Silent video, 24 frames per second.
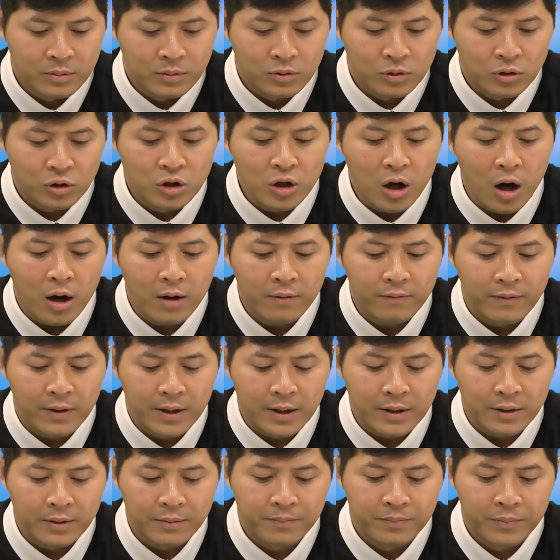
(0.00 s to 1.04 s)
do
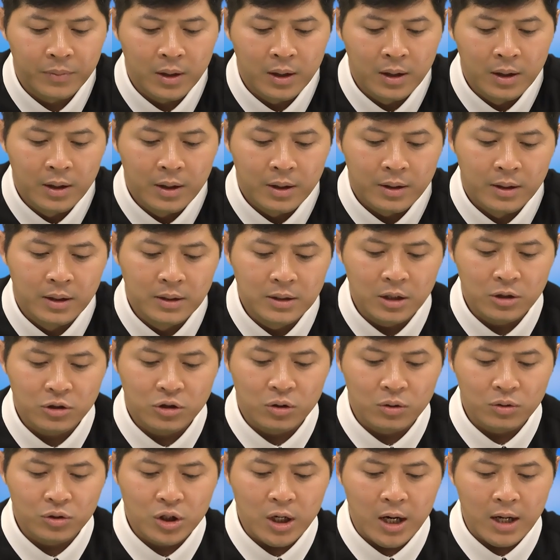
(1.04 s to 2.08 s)
vậy đức
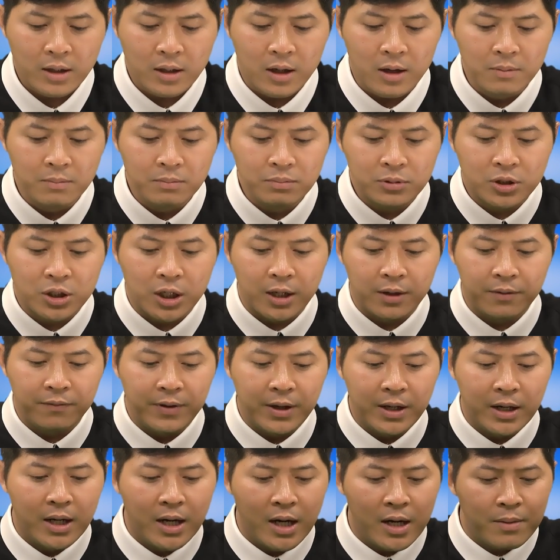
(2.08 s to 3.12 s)
giêsu chết không chỉ
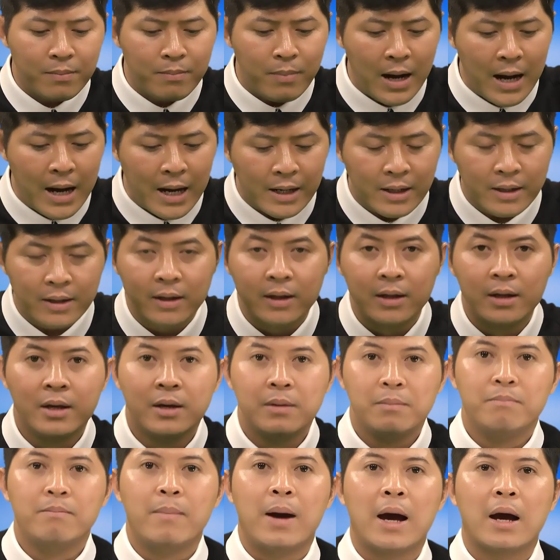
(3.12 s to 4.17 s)
vì người bạn
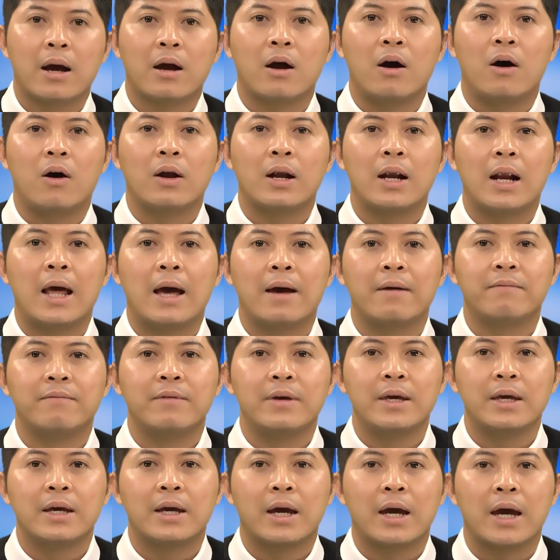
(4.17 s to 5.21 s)
mà còn là
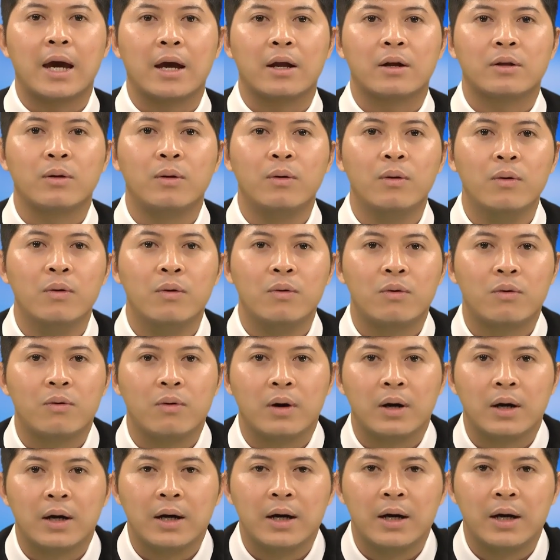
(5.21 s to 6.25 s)
vì kẻ thù
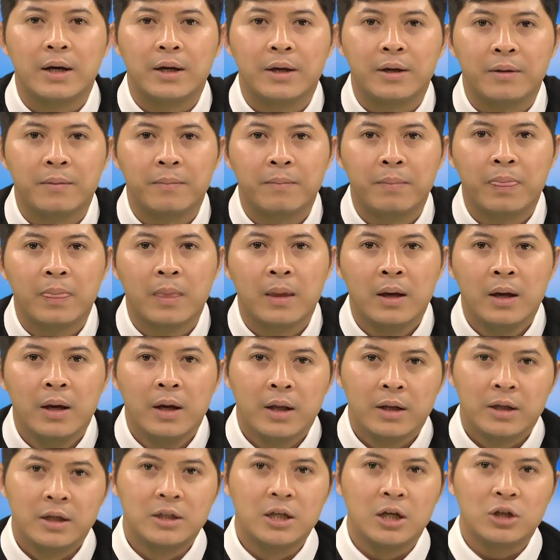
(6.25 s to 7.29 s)
của người
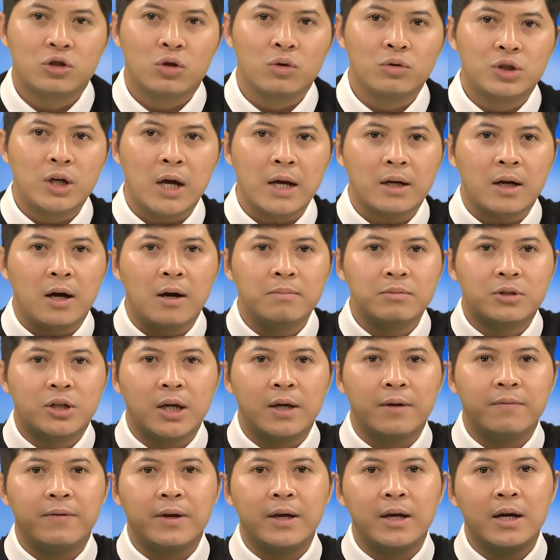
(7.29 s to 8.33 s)
đức giêsu chết không
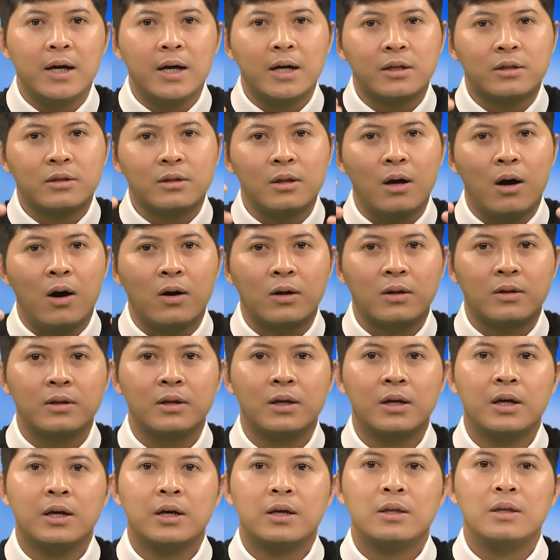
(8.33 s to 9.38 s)
chỉ vì người tốt
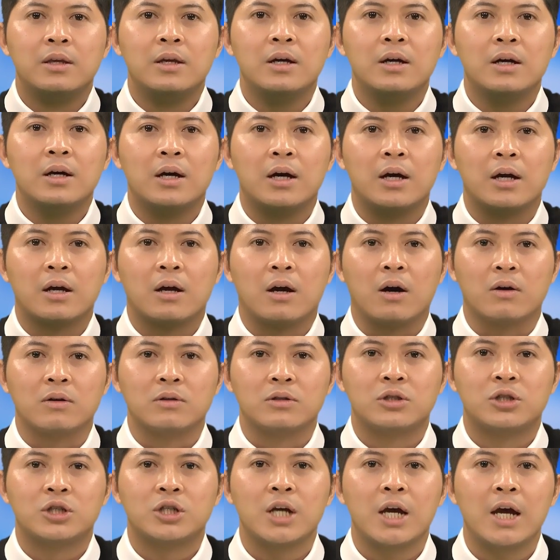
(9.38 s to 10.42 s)
nhưng người
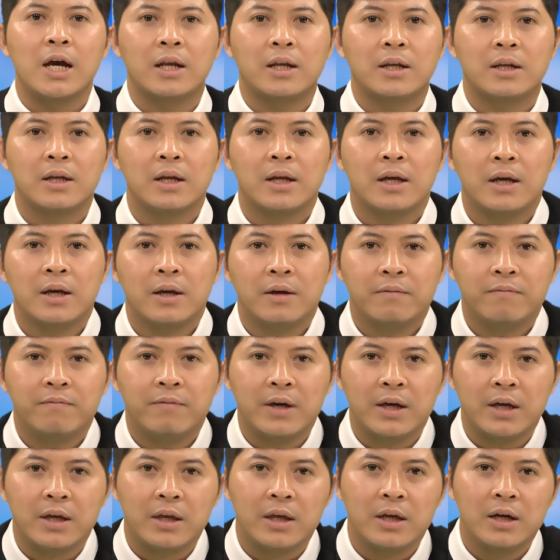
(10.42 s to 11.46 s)
còn chết
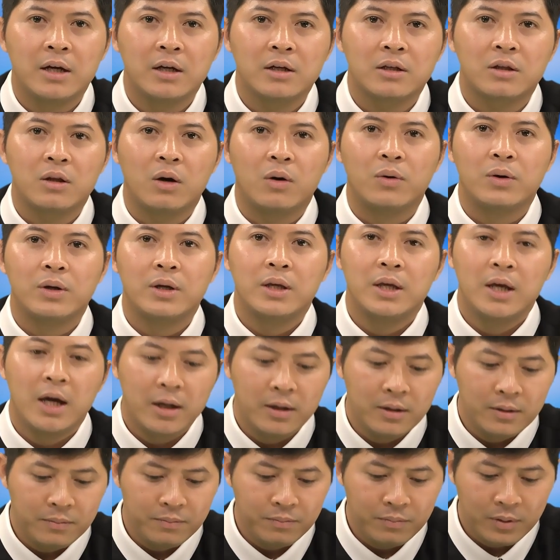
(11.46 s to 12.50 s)
vì những tội
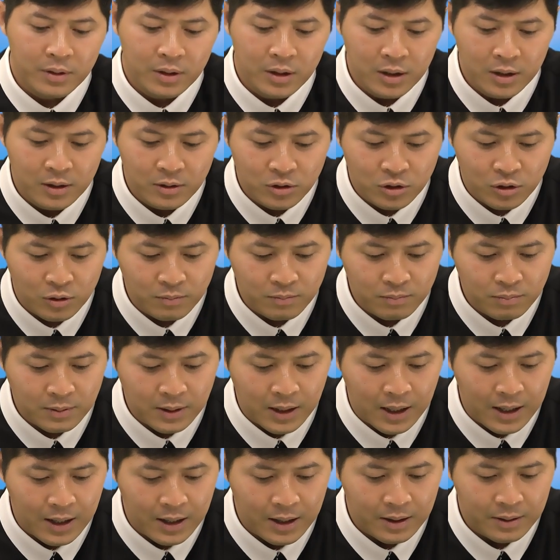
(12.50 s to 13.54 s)
nhân như chúng
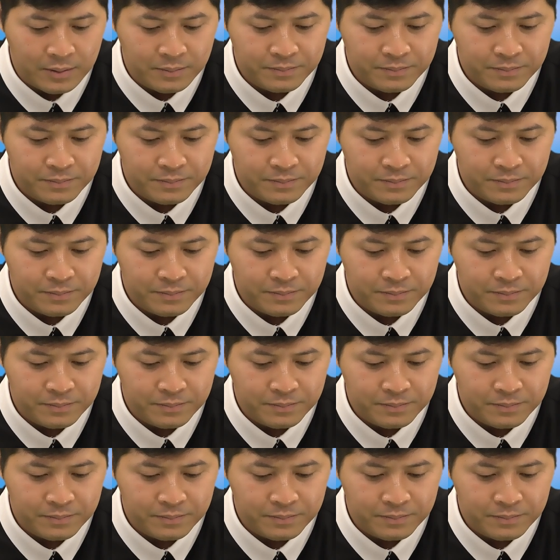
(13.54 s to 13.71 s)
ta.